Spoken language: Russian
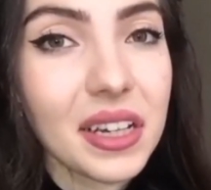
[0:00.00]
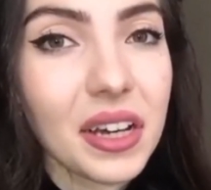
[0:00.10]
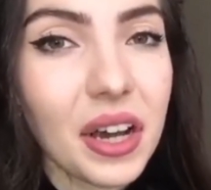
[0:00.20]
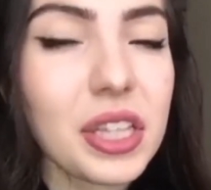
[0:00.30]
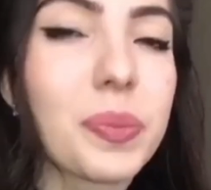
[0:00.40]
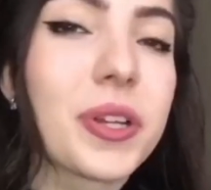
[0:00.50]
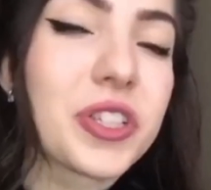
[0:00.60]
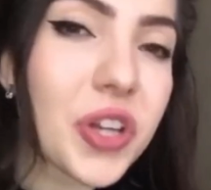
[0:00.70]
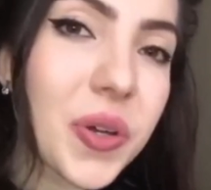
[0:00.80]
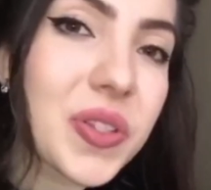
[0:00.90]
Они
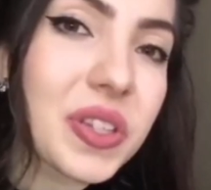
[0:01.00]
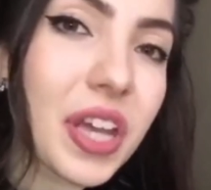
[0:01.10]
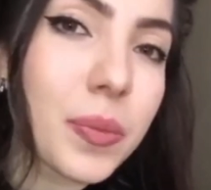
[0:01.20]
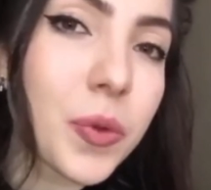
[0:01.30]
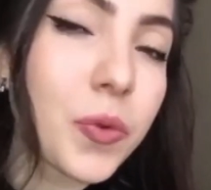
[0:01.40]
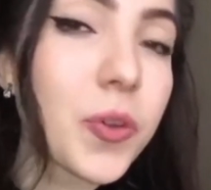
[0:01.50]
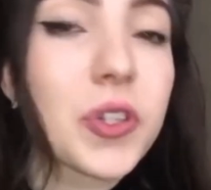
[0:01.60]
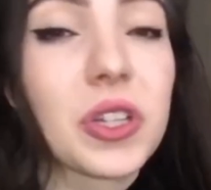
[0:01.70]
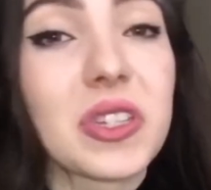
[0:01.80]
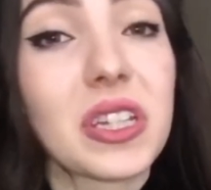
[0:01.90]
приезжают за нами,
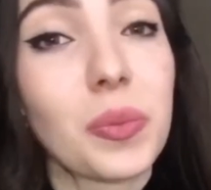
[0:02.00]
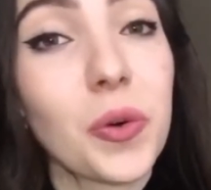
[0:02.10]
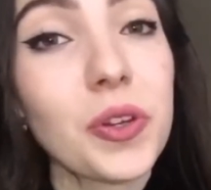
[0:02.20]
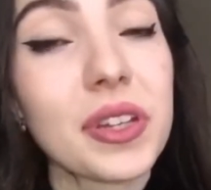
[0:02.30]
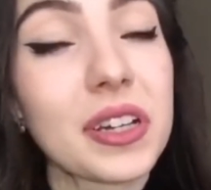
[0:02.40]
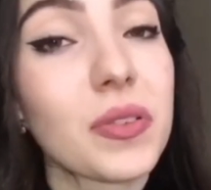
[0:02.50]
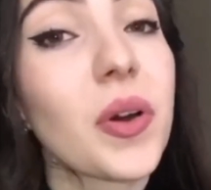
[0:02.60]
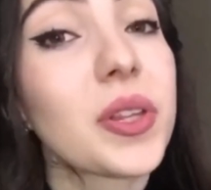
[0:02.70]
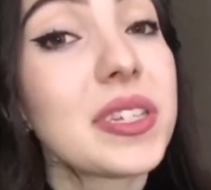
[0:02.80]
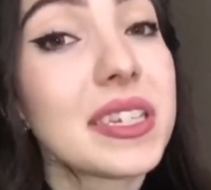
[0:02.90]
увозят нас домой,
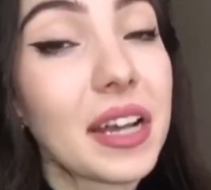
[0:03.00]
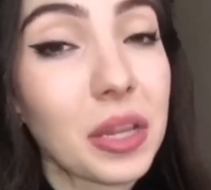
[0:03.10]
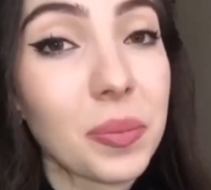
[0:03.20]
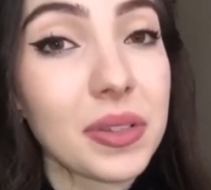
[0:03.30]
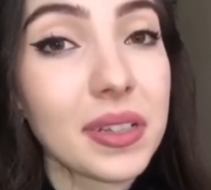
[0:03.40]
накрывают одеяло.